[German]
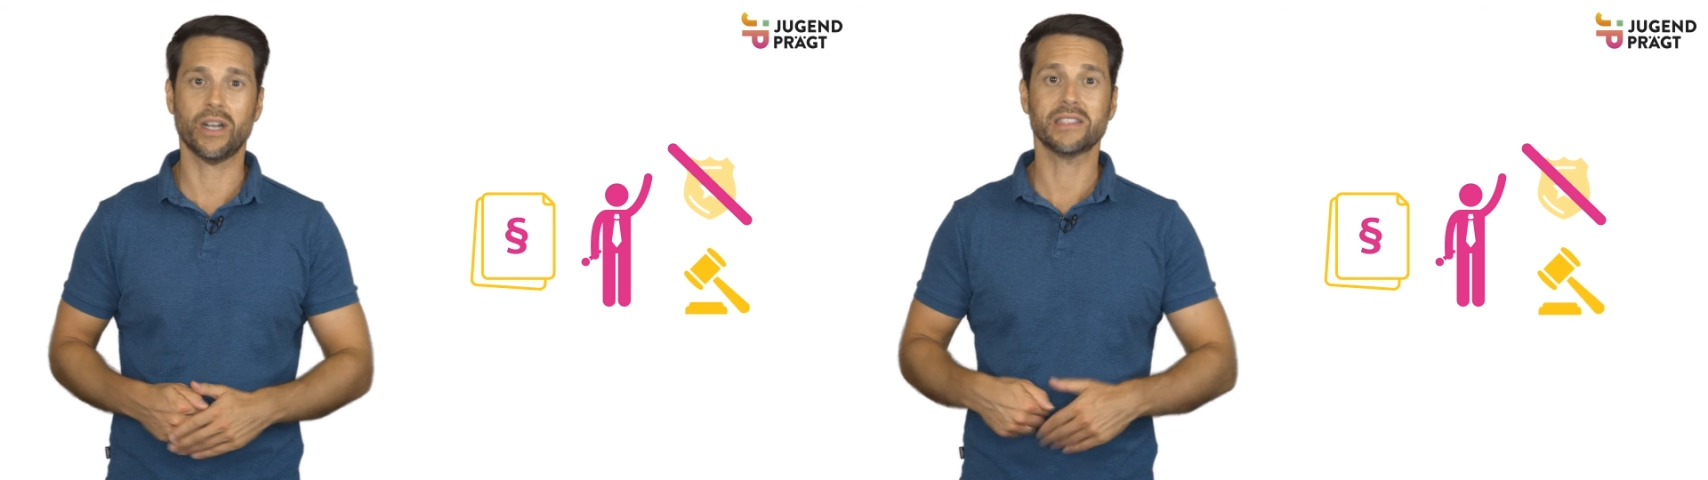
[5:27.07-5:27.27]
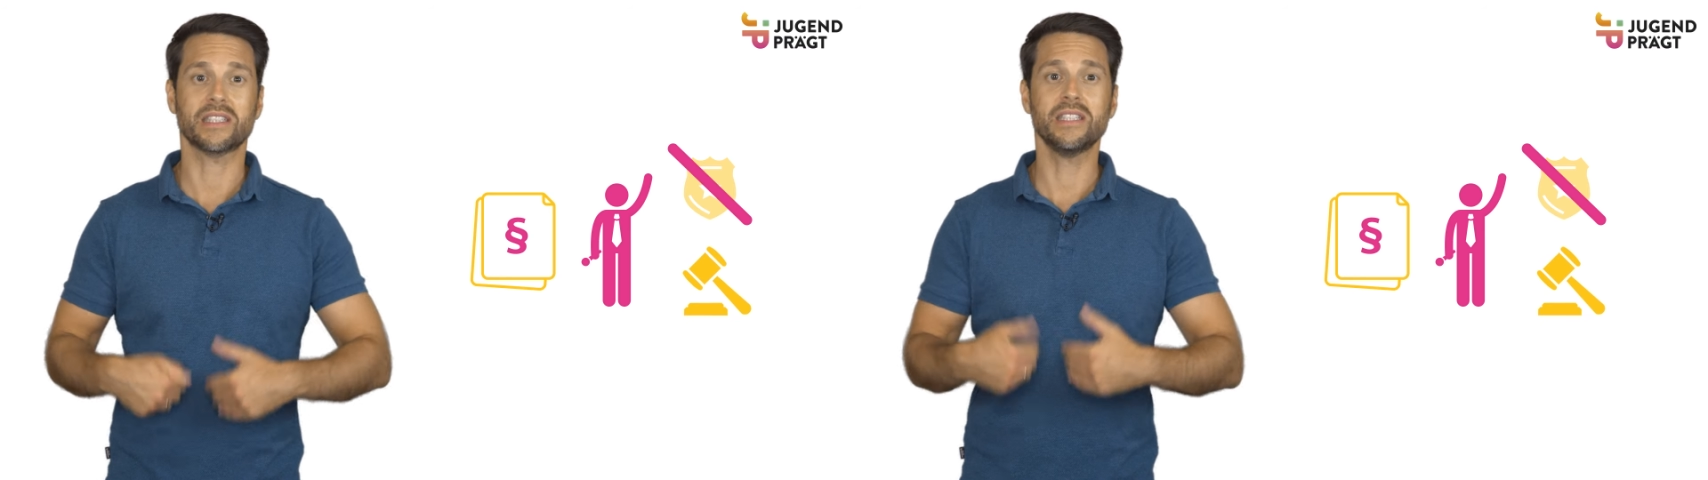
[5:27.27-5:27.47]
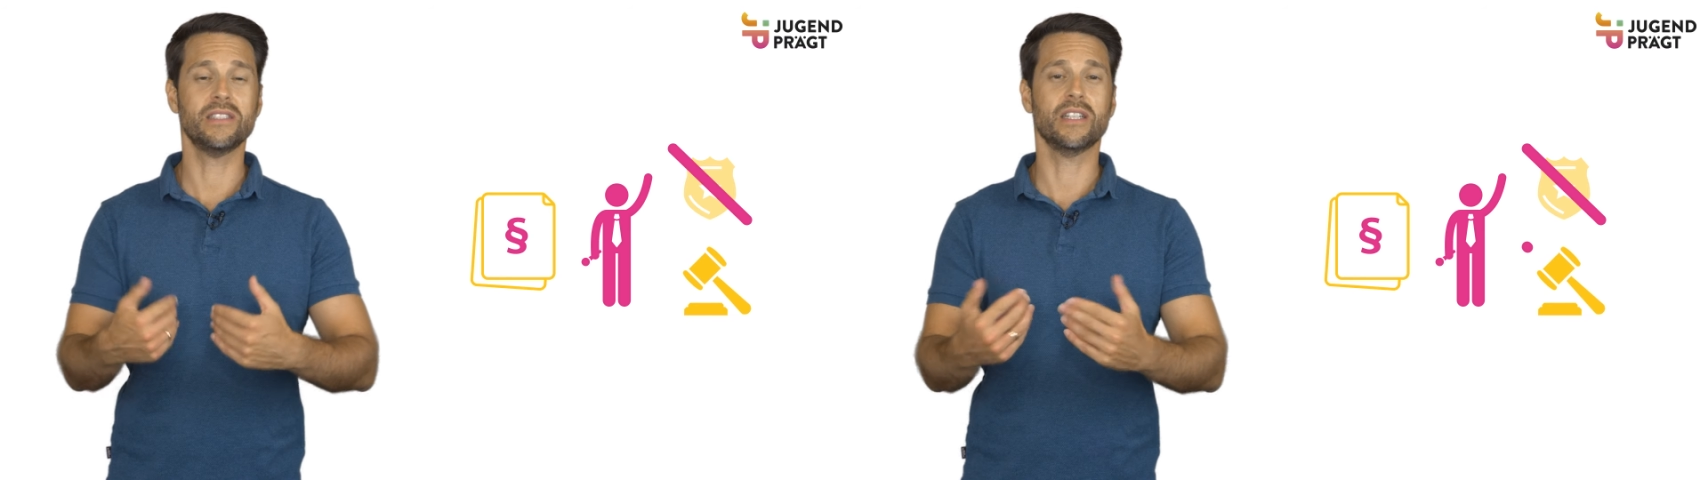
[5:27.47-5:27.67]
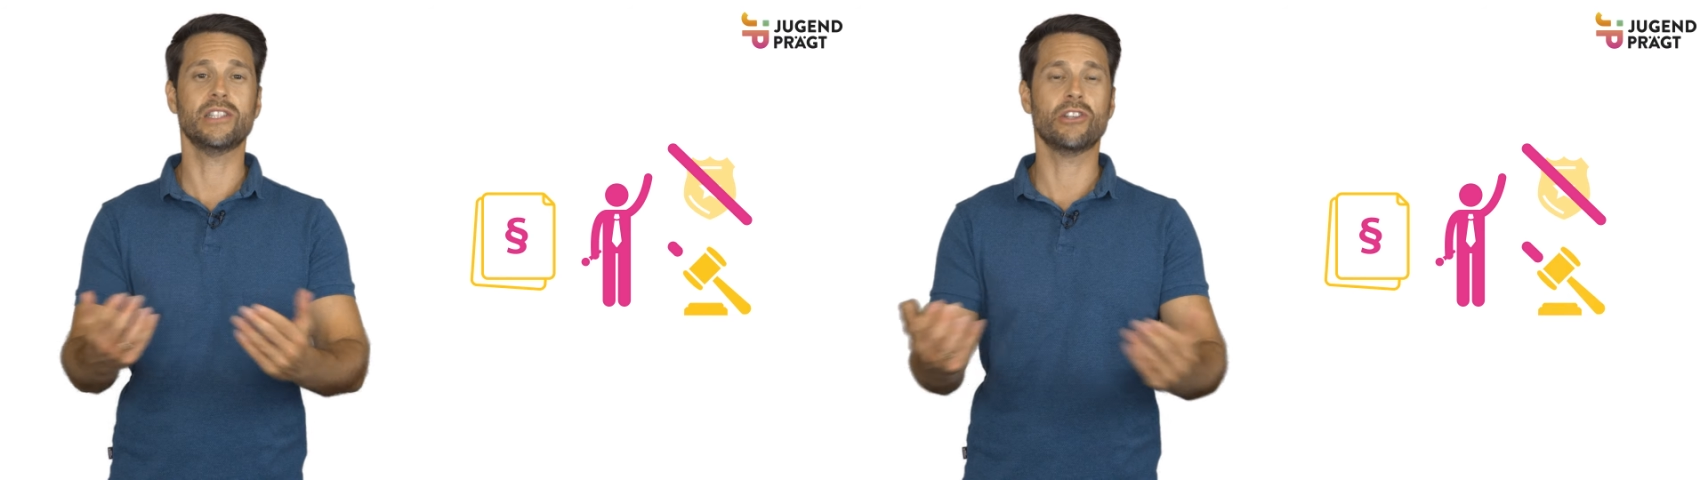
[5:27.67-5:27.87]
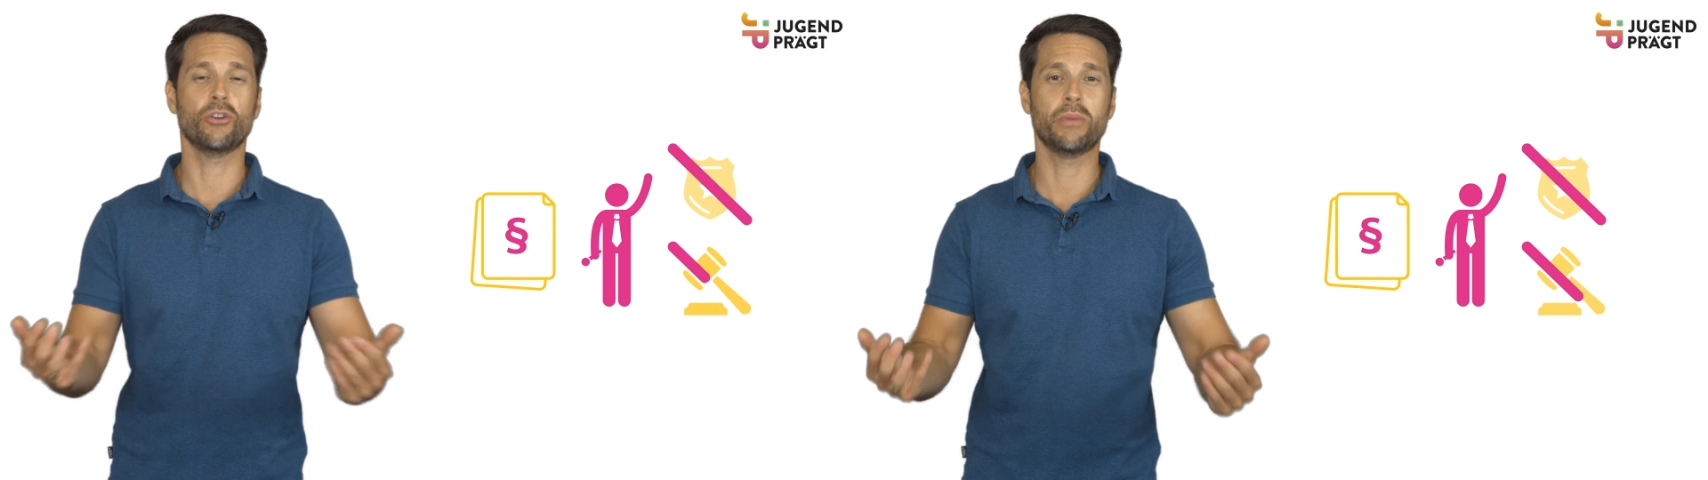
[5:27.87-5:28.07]
als
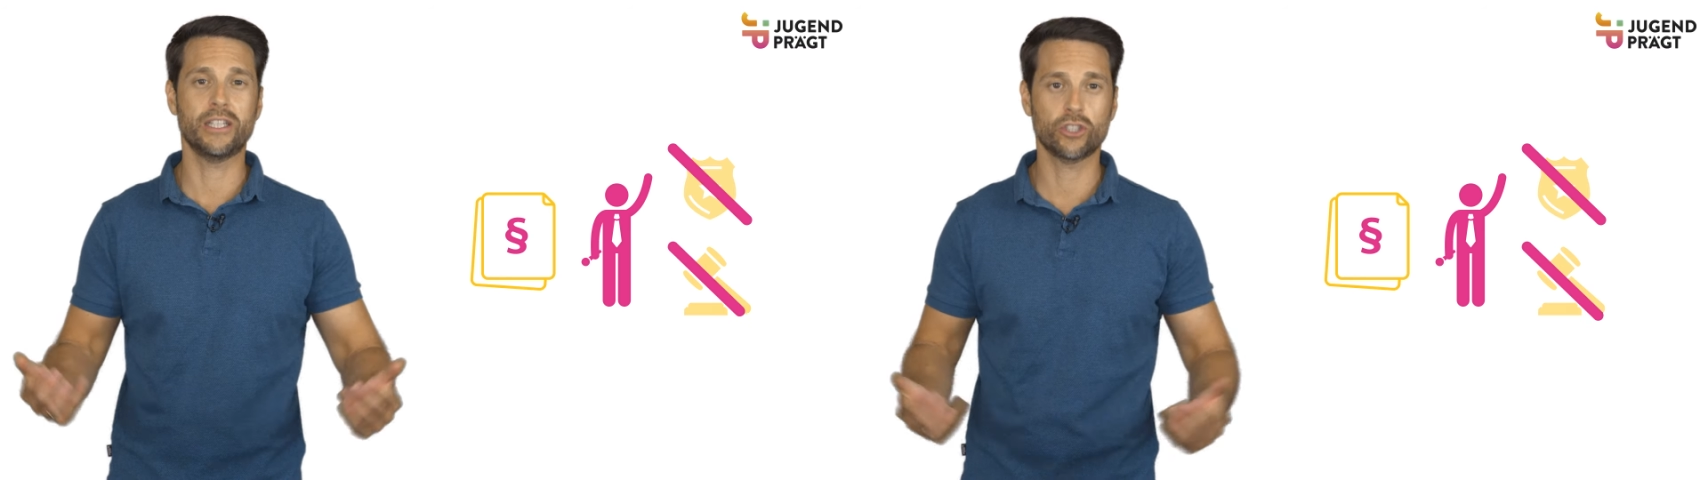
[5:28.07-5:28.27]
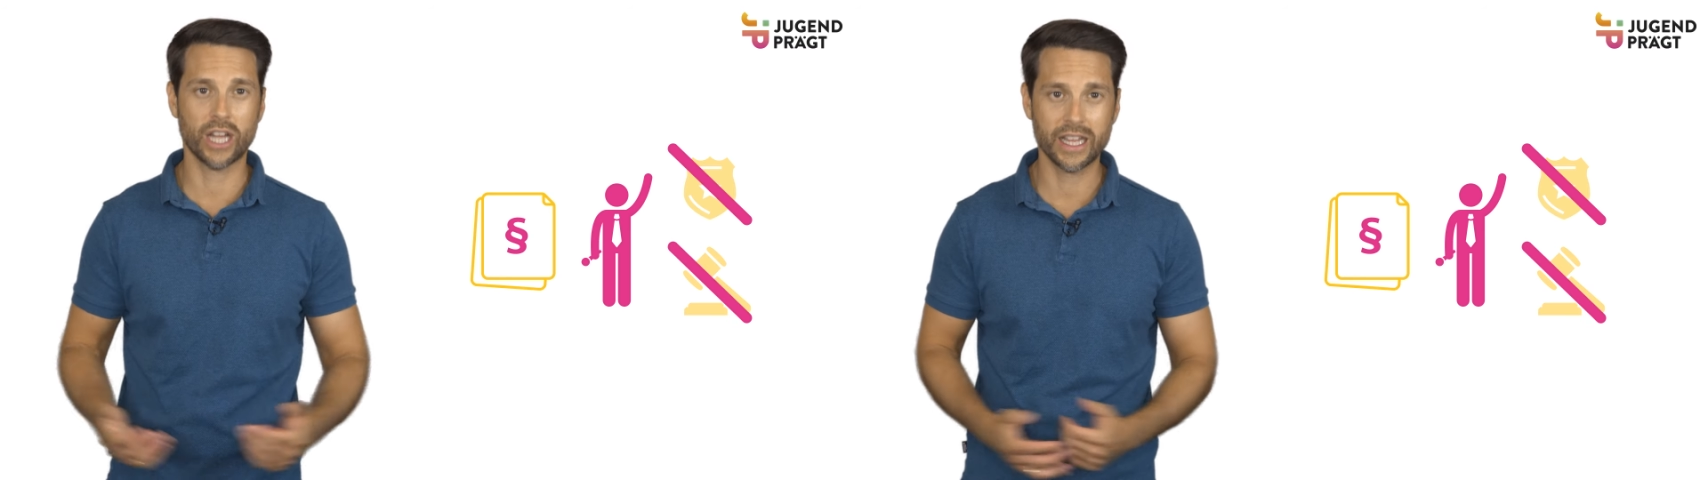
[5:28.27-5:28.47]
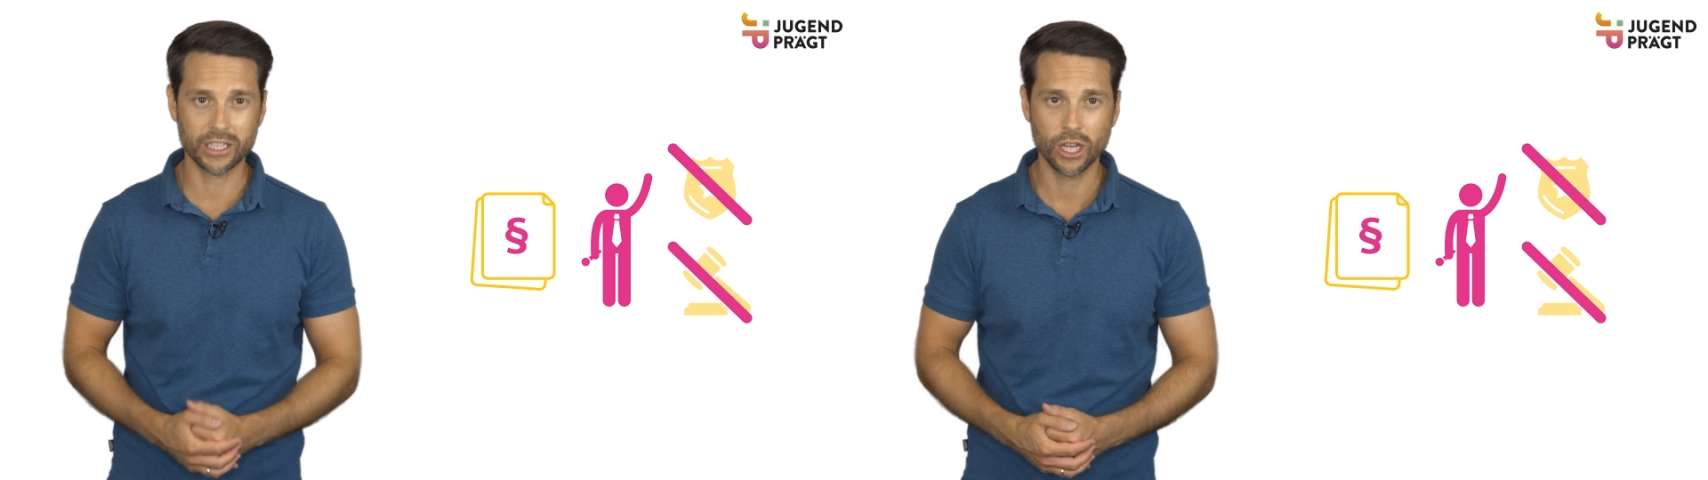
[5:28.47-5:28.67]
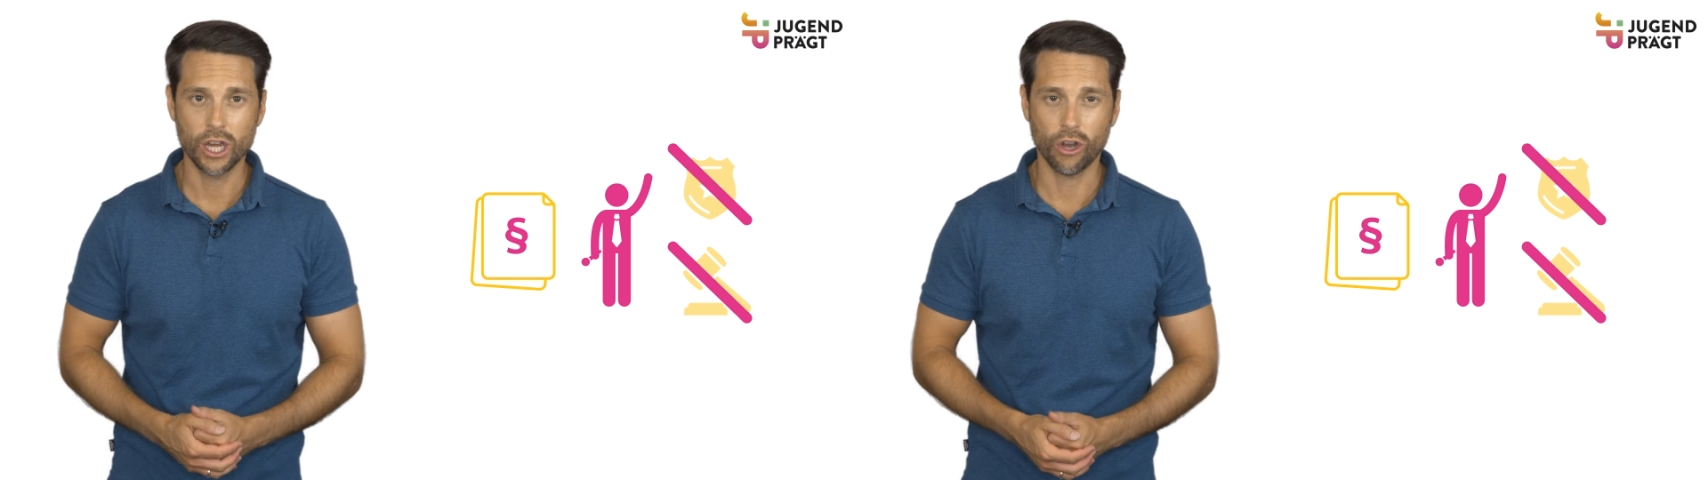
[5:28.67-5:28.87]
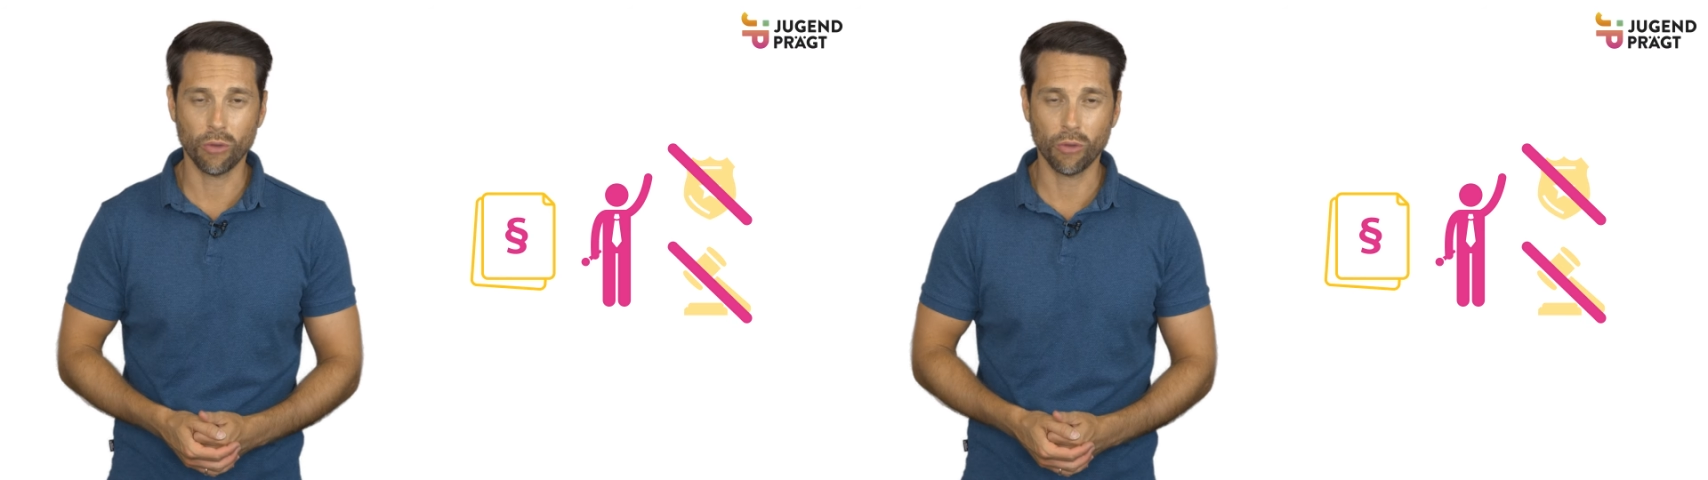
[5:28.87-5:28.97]
Richterin darüber entscheiden,